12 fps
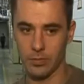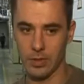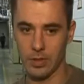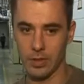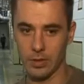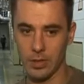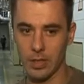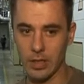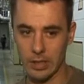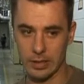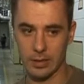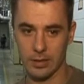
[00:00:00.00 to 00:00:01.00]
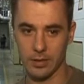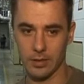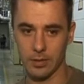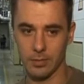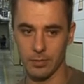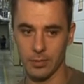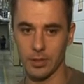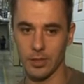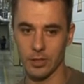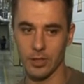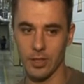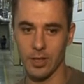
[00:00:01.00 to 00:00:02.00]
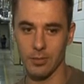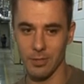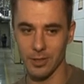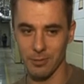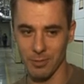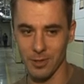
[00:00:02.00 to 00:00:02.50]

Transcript: Не, не раз мы даже ей об этом